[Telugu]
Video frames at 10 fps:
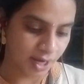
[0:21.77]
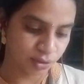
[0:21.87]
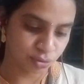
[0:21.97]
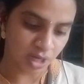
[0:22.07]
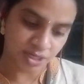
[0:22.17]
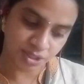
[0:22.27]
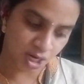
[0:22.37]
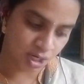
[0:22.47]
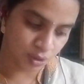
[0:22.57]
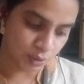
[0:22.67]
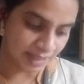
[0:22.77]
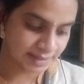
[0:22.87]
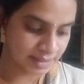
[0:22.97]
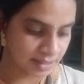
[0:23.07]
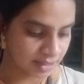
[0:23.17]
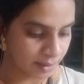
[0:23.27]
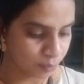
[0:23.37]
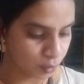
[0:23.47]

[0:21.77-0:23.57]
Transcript: ఐదు రాష్ట్రాలలో అత్యధిక